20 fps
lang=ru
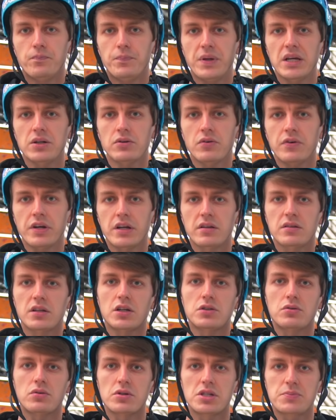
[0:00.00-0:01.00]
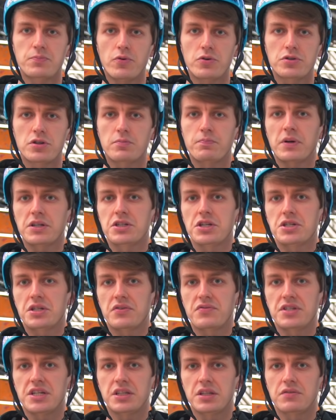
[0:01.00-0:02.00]
Первый вариант, который используют
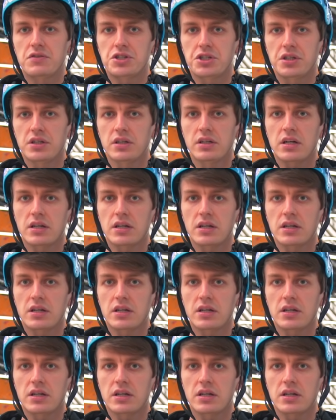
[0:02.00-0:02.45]
практически все новички,